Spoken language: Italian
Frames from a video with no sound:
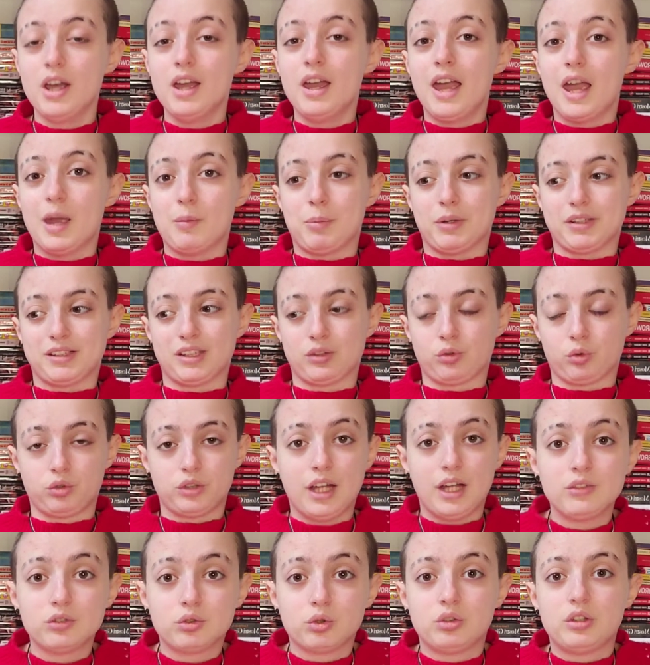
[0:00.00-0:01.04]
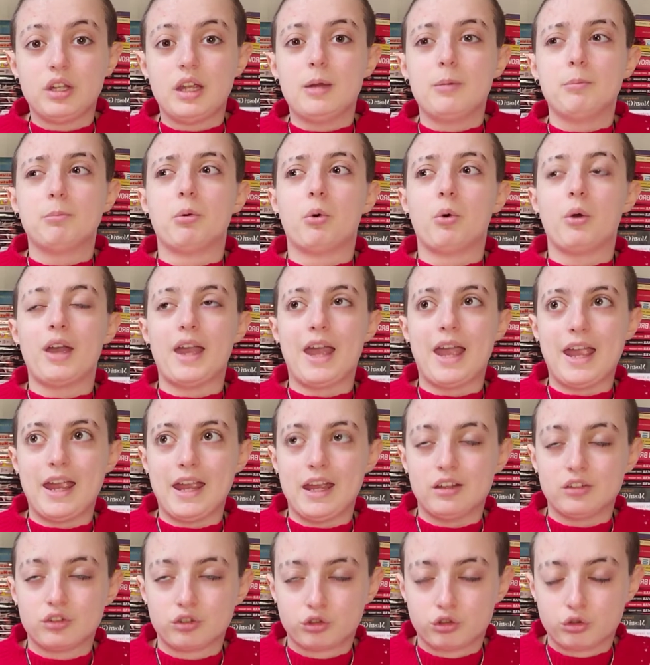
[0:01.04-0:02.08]
È passato tanto tempo,
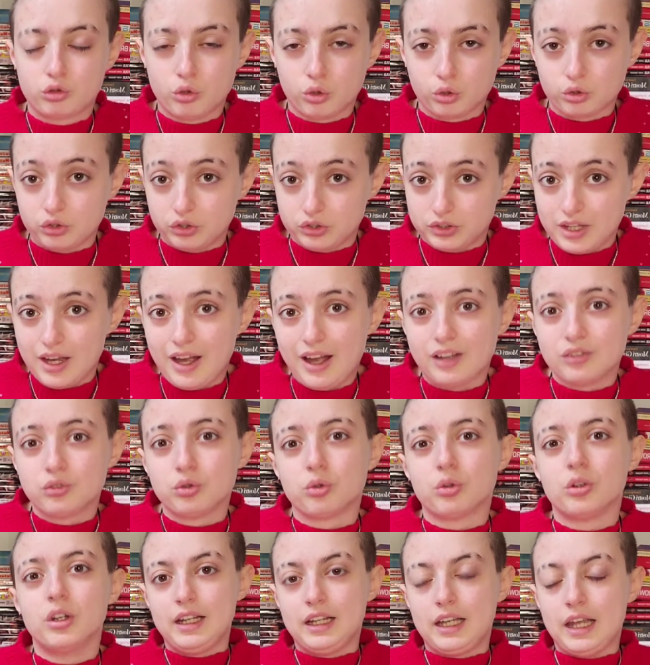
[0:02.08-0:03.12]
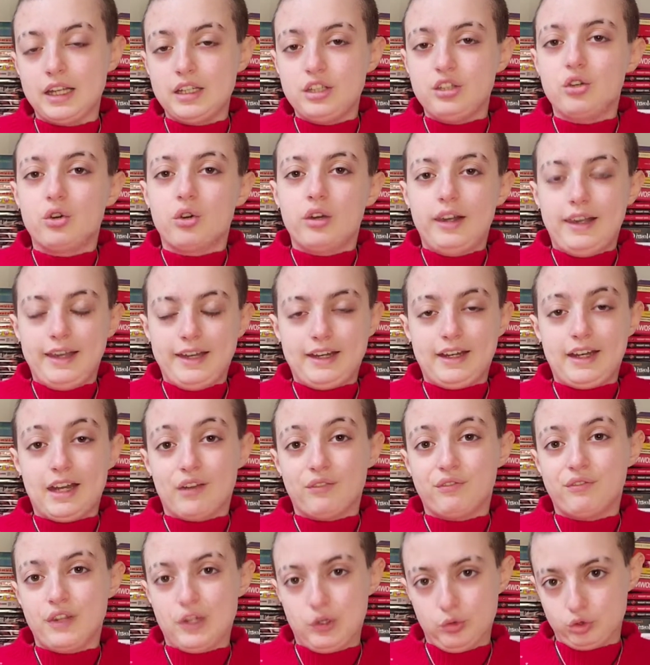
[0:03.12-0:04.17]
è scontato che io legga
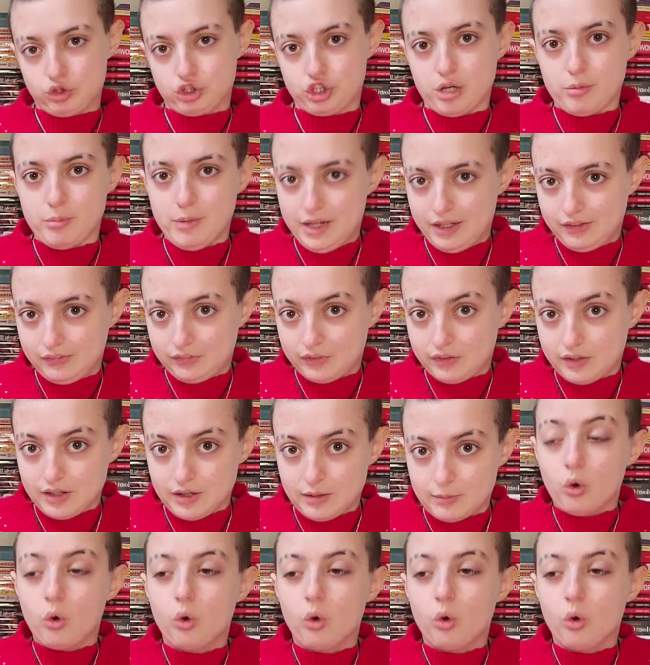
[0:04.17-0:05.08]
velocemente